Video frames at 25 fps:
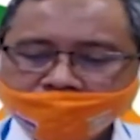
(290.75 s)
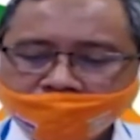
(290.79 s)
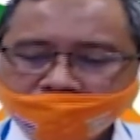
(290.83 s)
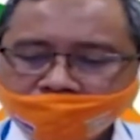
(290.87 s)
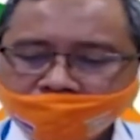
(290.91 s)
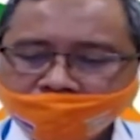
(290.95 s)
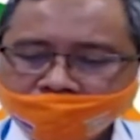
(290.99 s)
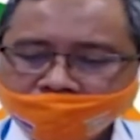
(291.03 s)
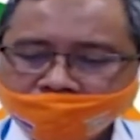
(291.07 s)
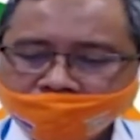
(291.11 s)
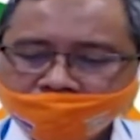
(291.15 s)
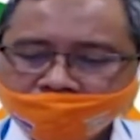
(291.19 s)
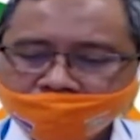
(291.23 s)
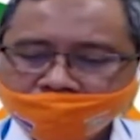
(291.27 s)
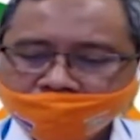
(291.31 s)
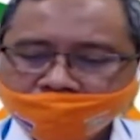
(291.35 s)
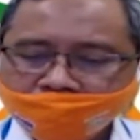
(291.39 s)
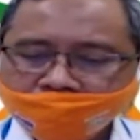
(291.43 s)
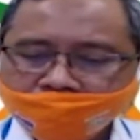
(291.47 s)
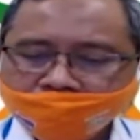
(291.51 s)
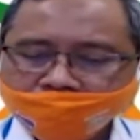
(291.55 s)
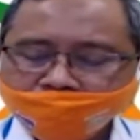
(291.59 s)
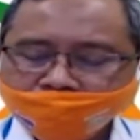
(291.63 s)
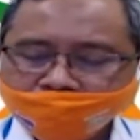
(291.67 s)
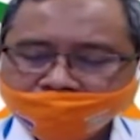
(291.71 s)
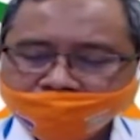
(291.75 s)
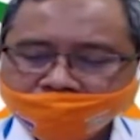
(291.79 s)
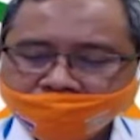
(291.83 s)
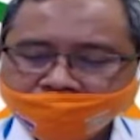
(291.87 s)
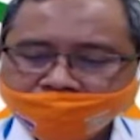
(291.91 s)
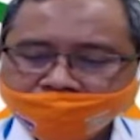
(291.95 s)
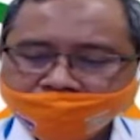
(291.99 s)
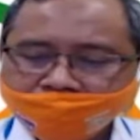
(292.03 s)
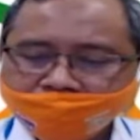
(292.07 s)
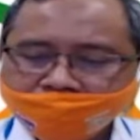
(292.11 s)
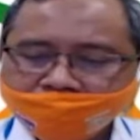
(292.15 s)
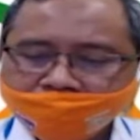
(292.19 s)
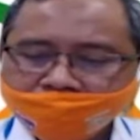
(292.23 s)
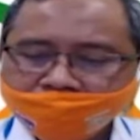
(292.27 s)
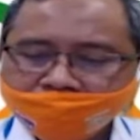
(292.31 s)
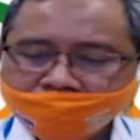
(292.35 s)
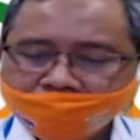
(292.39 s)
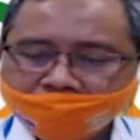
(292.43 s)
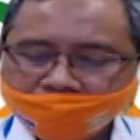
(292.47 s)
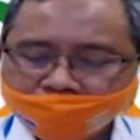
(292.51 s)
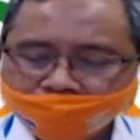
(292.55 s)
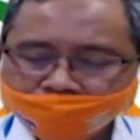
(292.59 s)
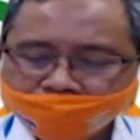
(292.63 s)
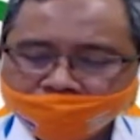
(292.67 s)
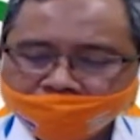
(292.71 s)
uh, menjadi
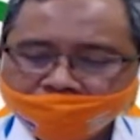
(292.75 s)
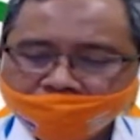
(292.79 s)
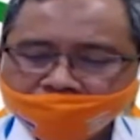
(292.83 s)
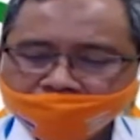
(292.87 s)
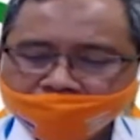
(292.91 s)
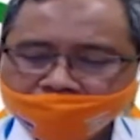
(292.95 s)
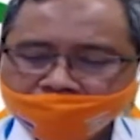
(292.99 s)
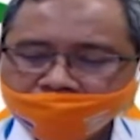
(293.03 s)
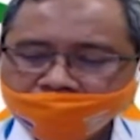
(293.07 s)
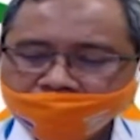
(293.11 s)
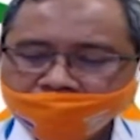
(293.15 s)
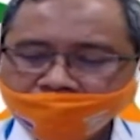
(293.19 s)
rawan